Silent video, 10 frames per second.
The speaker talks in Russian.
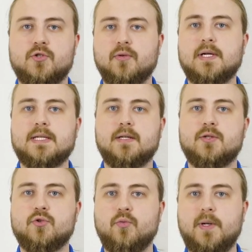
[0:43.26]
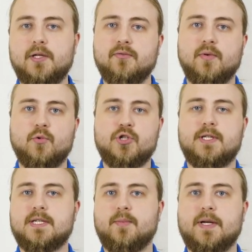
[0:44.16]
Что касается рублей, то вы
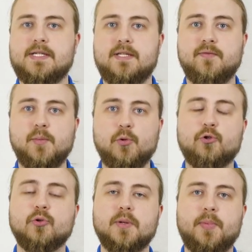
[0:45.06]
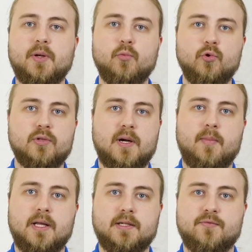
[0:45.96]
можете запросить выплату напрямую на
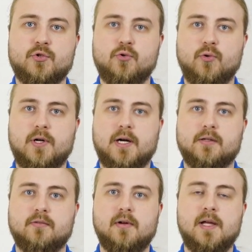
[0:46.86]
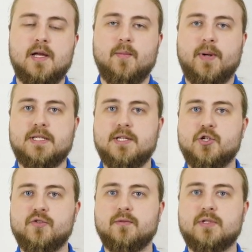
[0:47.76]
банковскую карту.
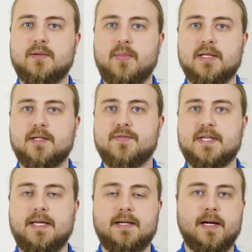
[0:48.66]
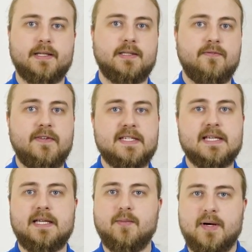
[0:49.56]
Поддерживаются банковские карты Visa и